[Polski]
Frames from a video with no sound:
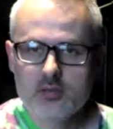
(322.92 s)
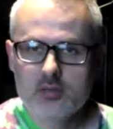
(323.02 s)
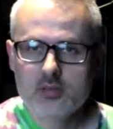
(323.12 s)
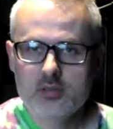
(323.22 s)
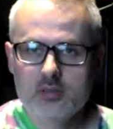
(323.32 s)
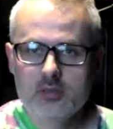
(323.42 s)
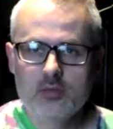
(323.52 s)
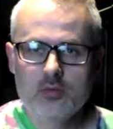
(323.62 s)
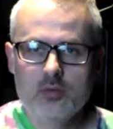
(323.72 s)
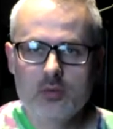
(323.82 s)

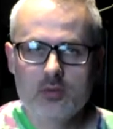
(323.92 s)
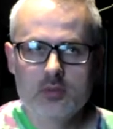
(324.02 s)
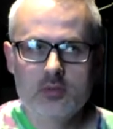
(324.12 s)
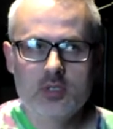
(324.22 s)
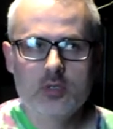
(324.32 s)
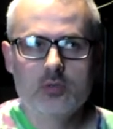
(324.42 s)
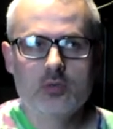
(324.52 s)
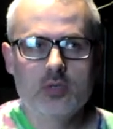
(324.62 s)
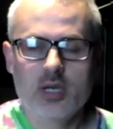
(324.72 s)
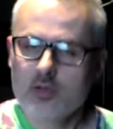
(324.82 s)
yy, yy, tylko
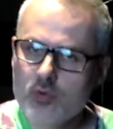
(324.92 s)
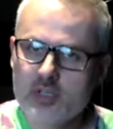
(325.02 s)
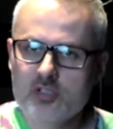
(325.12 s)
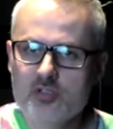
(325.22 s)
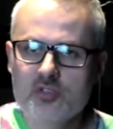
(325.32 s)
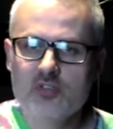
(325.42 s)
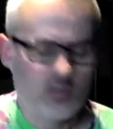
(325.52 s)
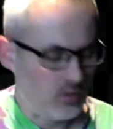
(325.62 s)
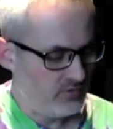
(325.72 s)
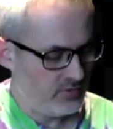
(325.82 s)
trójka, układ
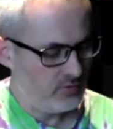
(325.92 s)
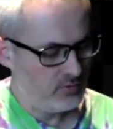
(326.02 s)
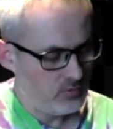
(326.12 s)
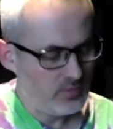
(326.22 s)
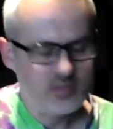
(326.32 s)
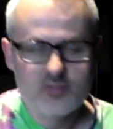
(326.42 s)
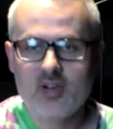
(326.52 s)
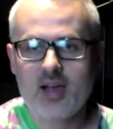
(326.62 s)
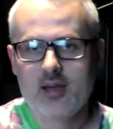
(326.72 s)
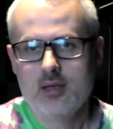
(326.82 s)
sześciodźwiękowy numer
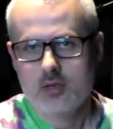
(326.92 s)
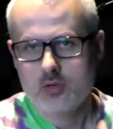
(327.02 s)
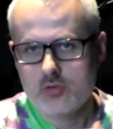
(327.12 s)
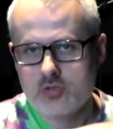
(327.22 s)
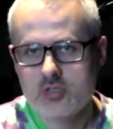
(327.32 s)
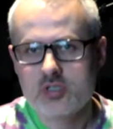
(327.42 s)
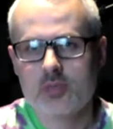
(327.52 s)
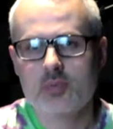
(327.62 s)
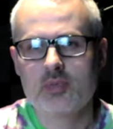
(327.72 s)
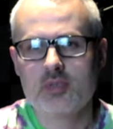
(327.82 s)
dwa różni
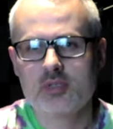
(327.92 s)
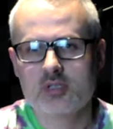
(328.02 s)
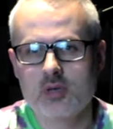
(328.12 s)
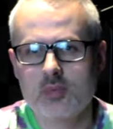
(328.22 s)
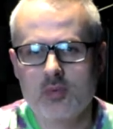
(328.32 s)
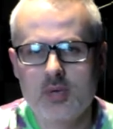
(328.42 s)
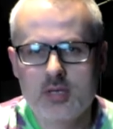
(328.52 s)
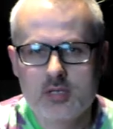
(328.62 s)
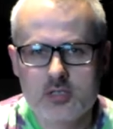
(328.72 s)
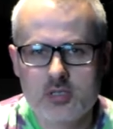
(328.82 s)
się pomiędzy sobą,
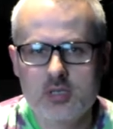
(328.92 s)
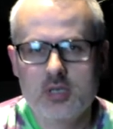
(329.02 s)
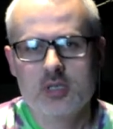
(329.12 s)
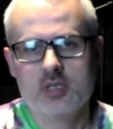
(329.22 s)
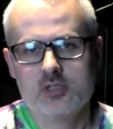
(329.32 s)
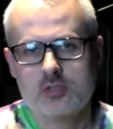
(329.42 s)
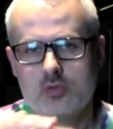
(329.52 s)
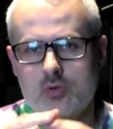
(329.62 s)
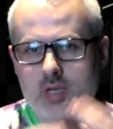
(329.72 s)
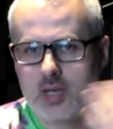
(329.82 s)
czyli jest
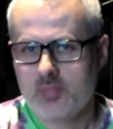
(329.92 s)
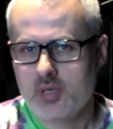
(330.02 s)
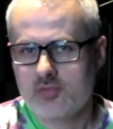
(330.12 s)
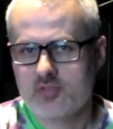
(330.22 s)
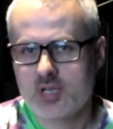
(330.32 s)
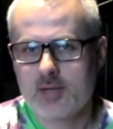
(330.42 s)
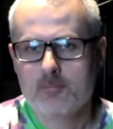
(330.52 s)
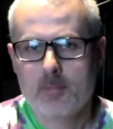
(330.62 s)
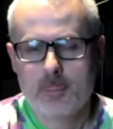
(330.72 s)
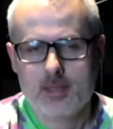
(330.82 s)
trójka pierwsza
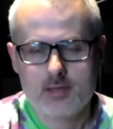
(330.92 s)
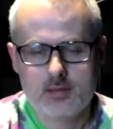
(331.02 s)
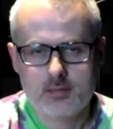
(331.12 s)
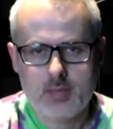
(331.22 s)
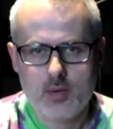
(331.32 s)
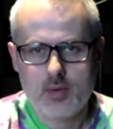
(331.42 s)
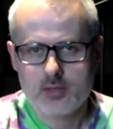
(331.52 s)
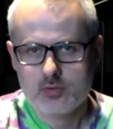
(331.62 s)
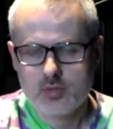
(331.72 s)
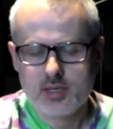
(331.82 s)
yy,
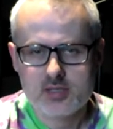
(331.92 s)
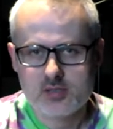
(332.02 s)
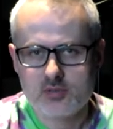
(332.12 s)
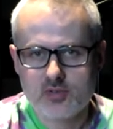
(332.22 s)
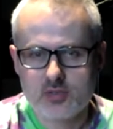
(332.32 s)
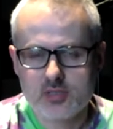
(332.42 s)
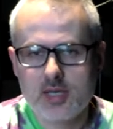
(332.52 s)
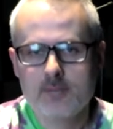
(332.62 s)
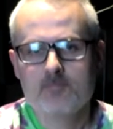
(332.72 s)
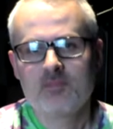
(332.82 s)
mała, druga jest odwrotna.